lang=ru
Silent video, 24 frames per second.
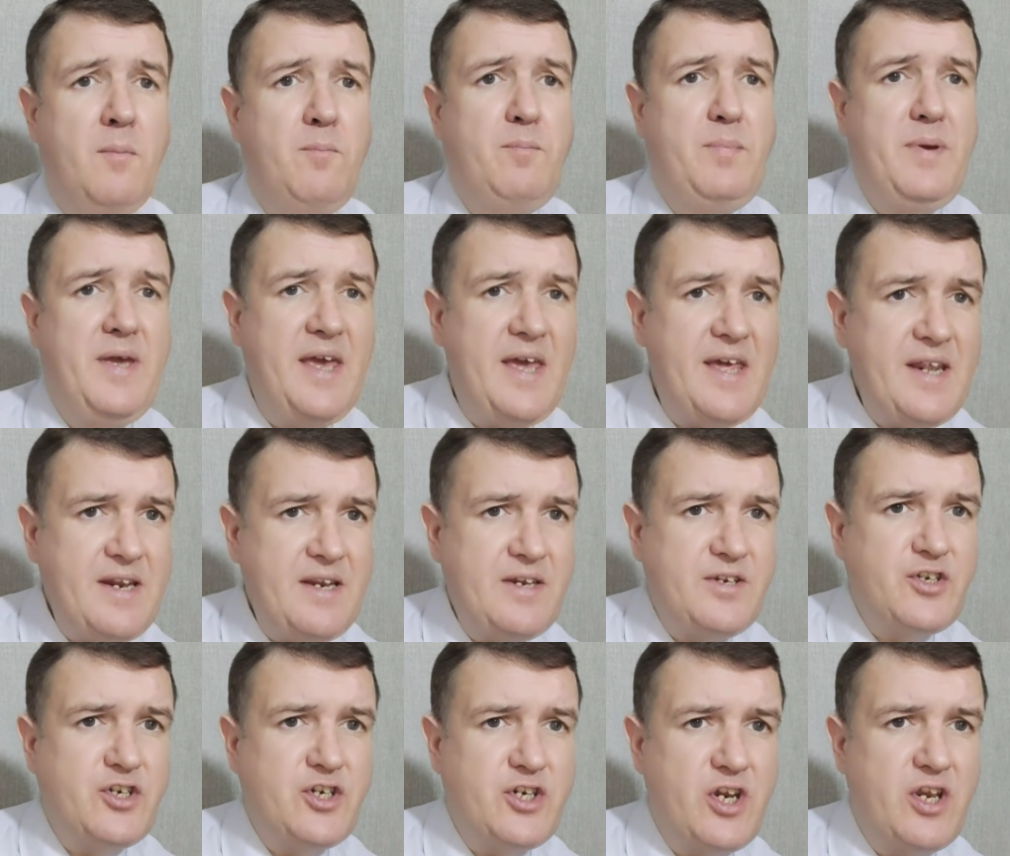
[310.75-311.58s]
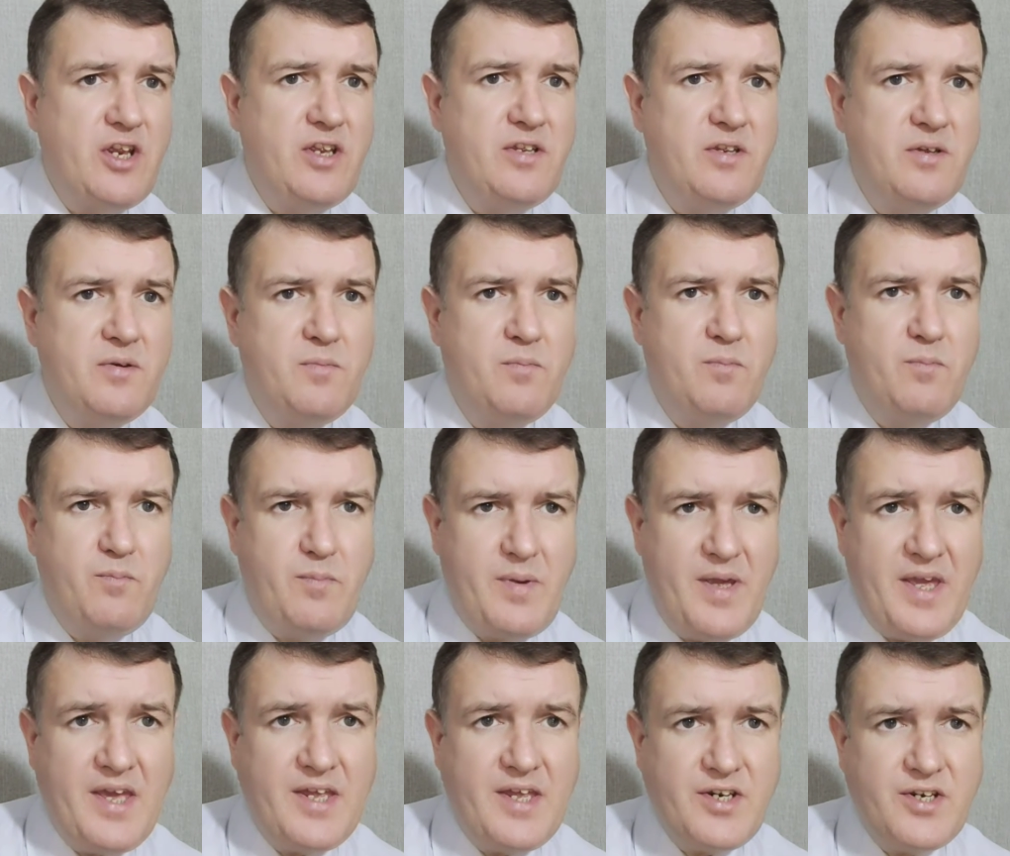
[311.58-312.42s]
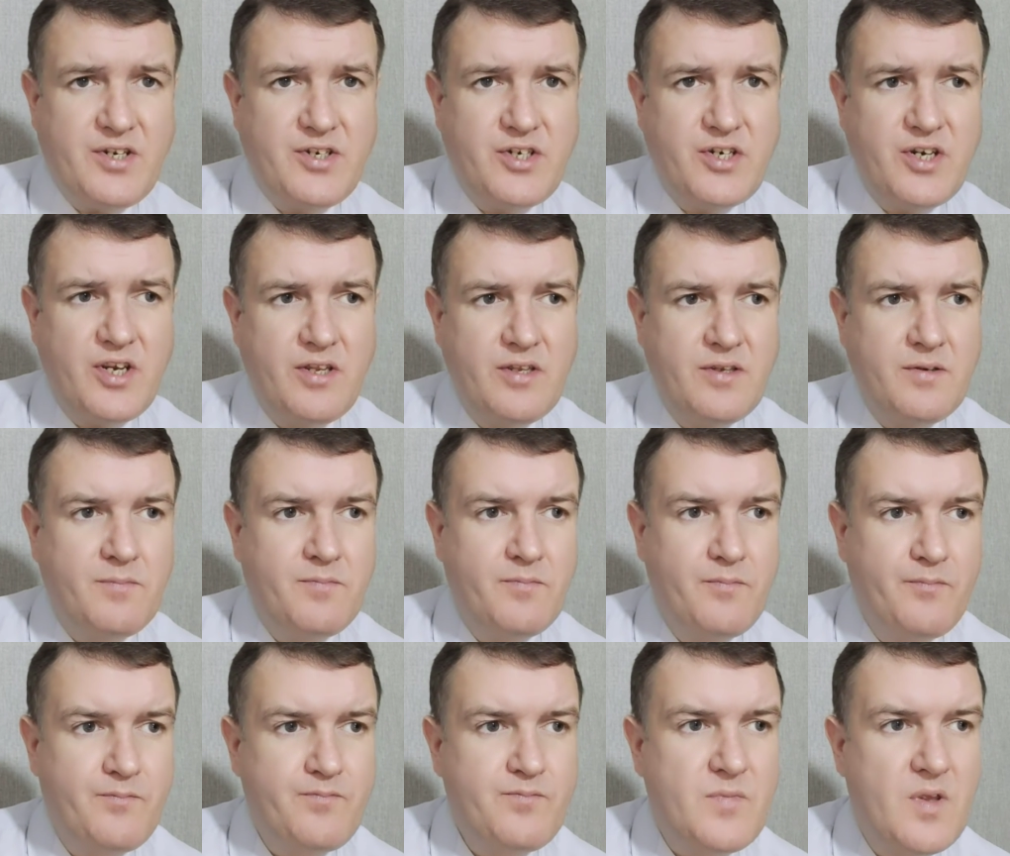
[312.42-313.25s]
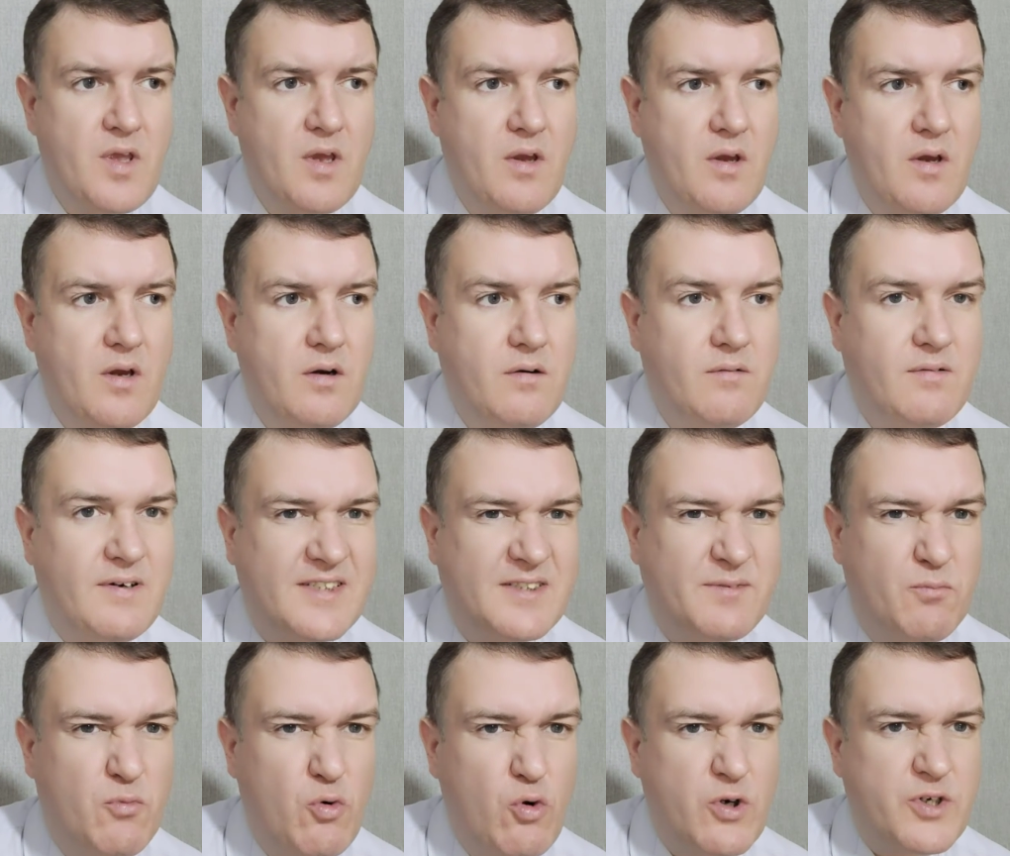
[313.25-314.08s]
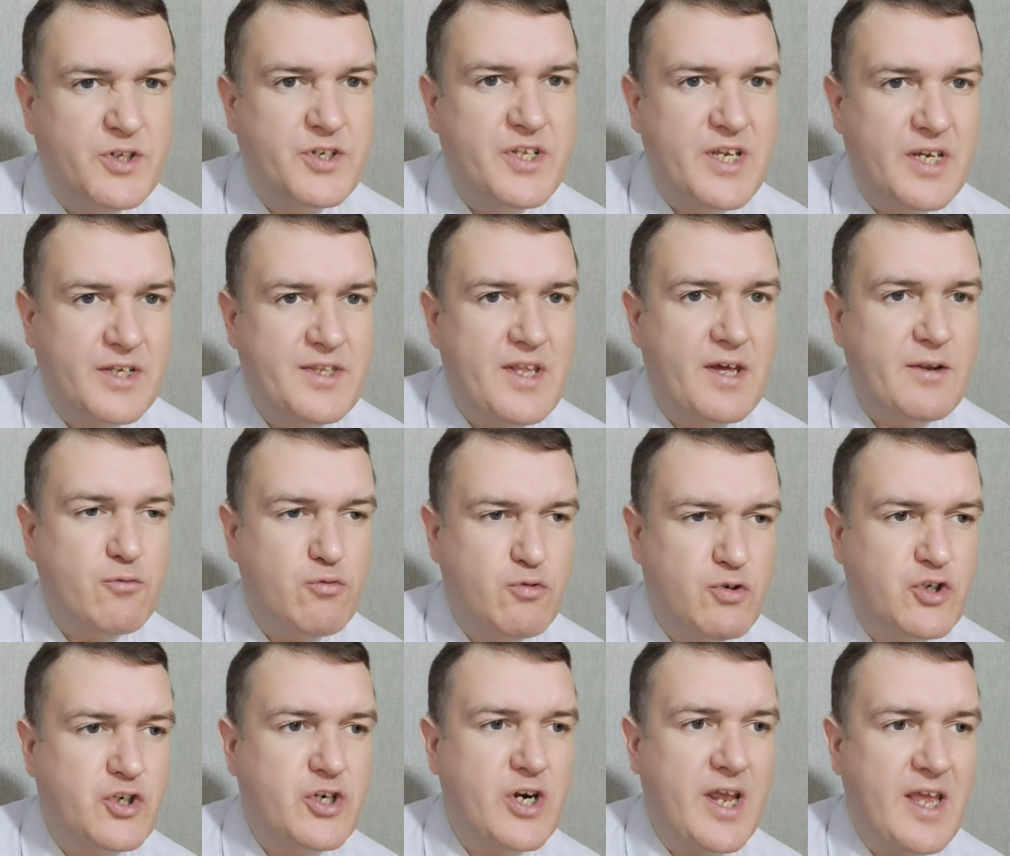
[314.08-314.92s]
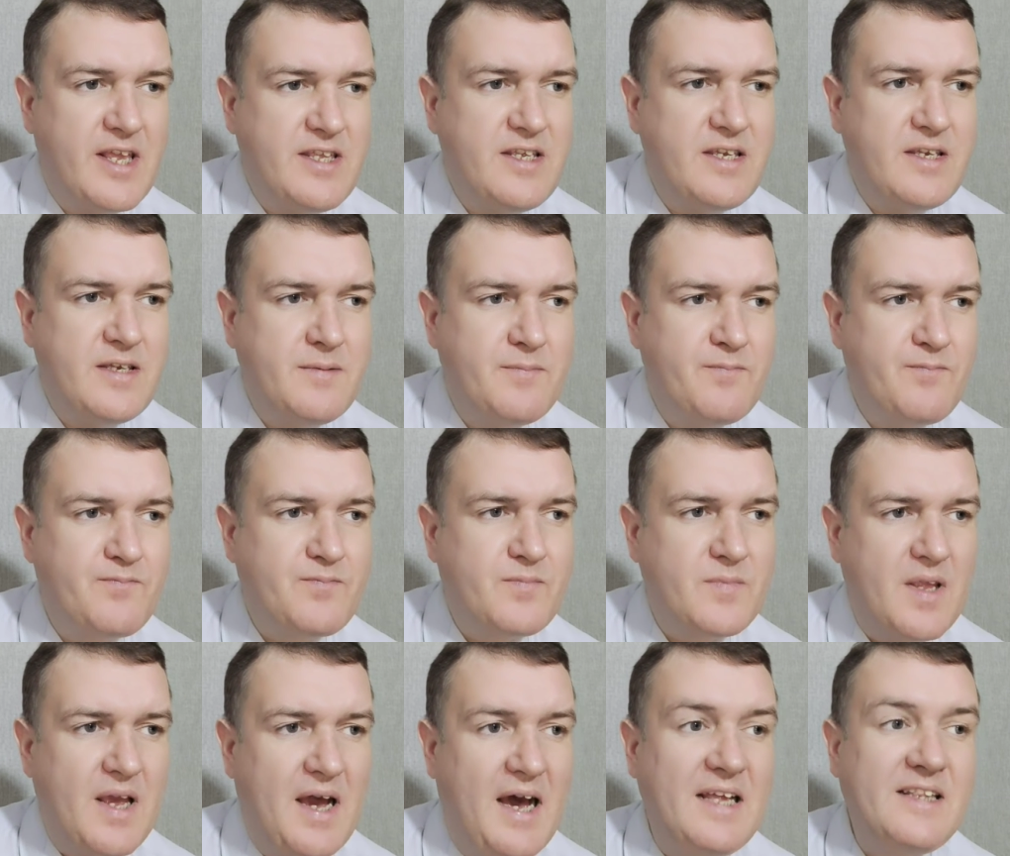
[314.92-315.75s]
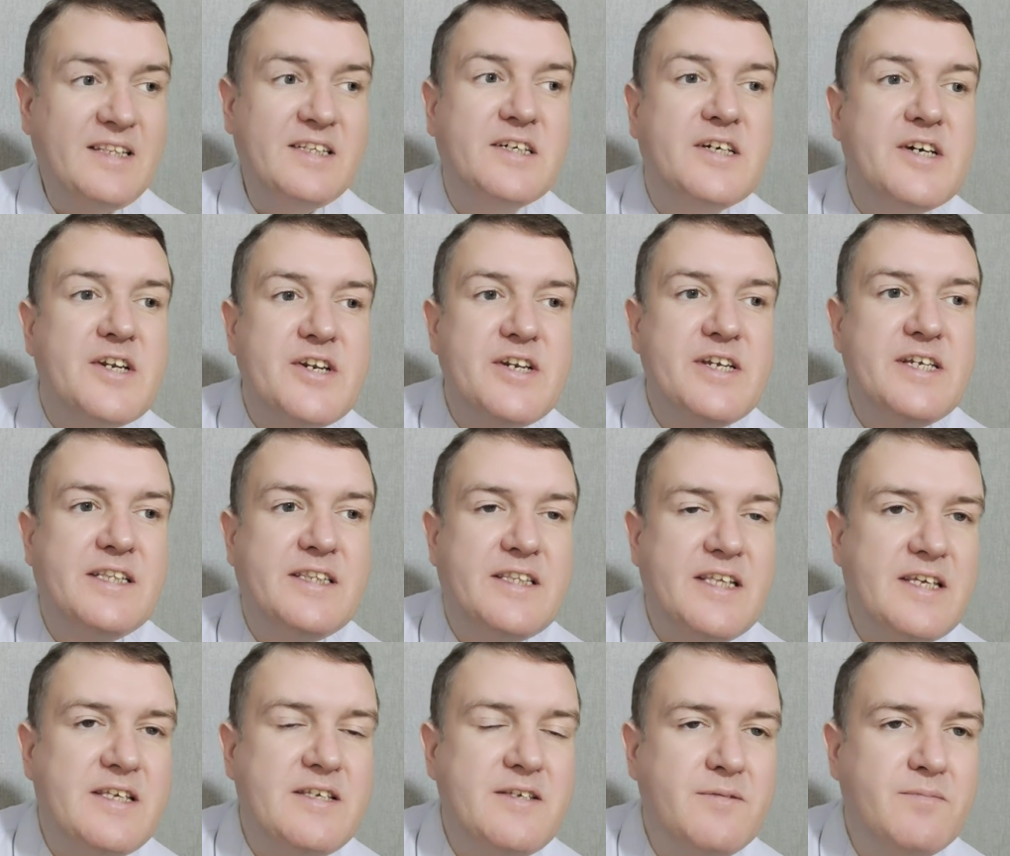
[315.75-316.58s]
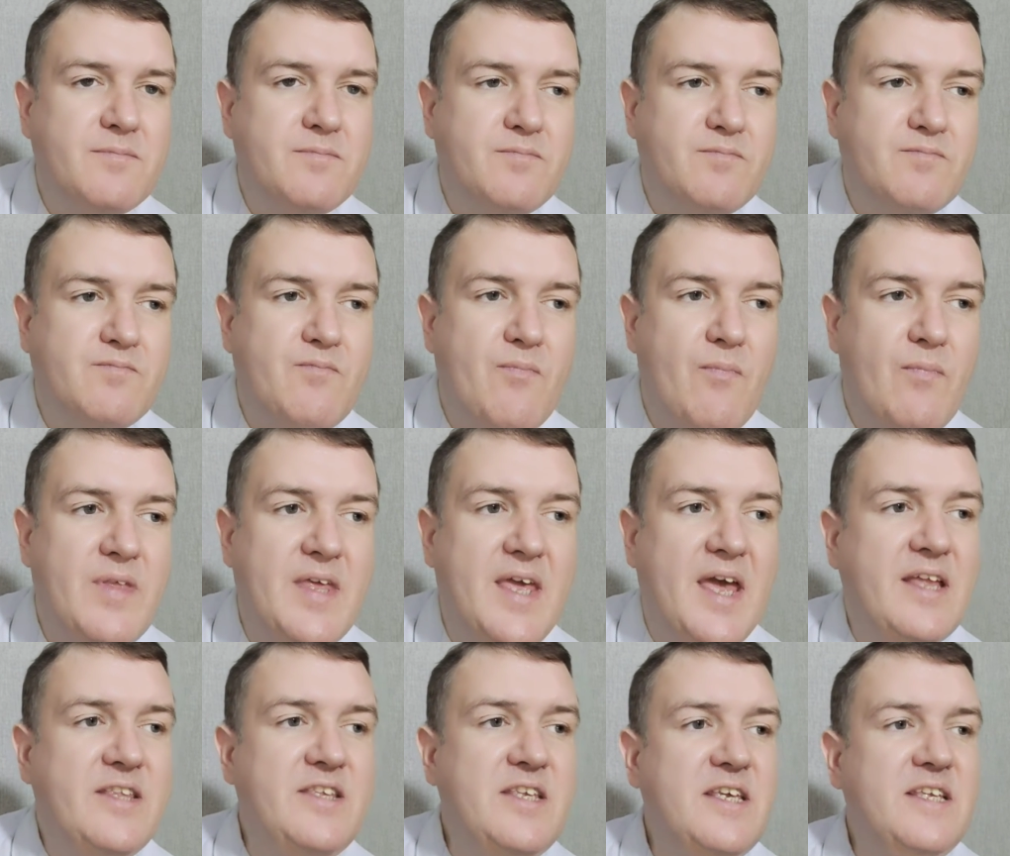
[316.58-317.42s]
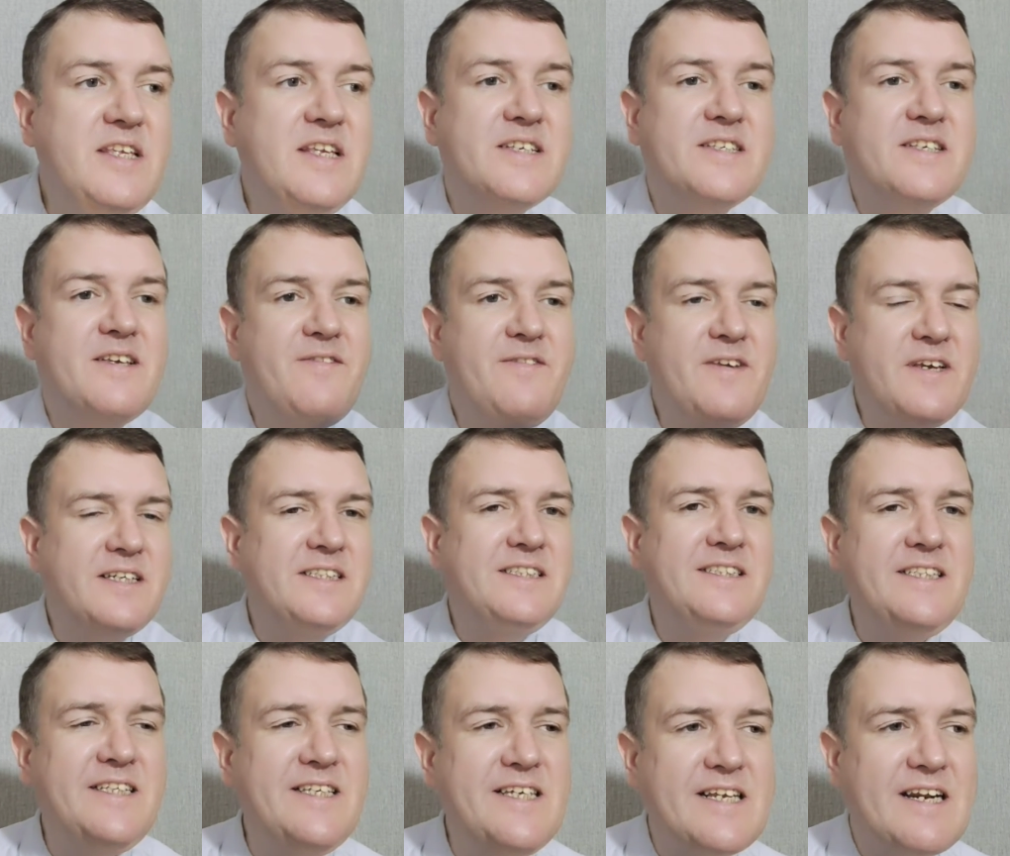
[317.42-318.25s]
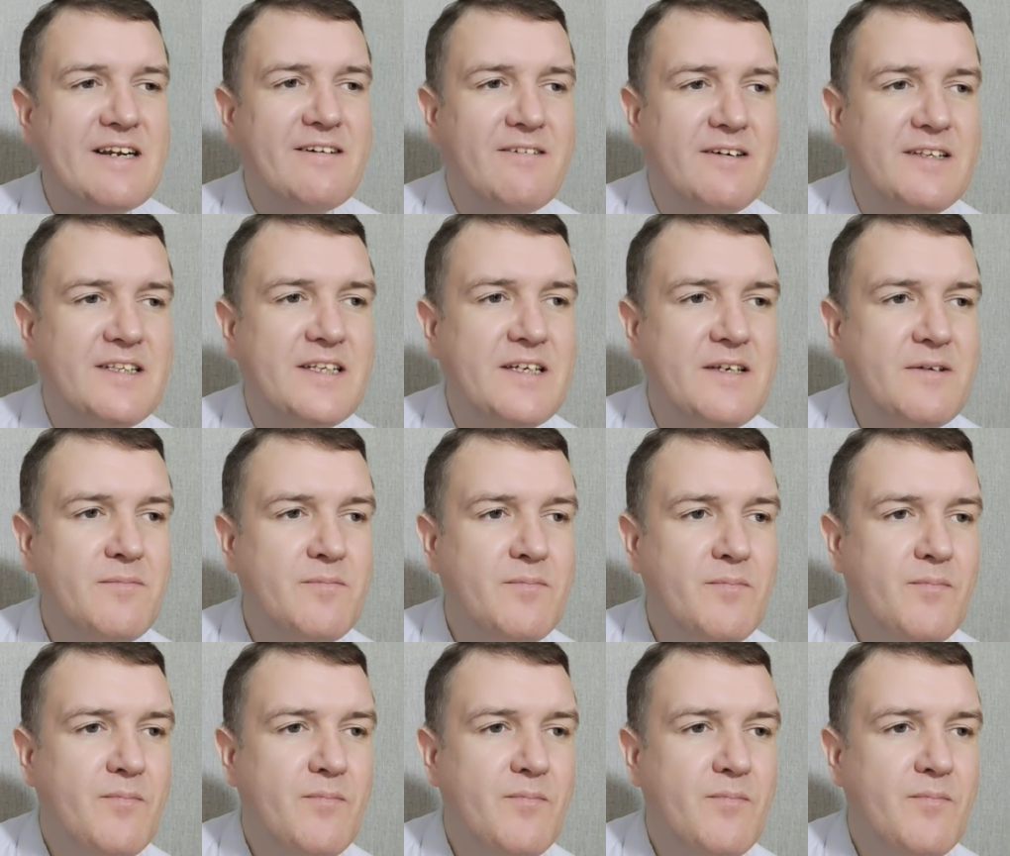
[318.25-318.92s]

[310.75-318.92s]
Перечень, перечень возможных нарушений открытый, и они не зафиксированы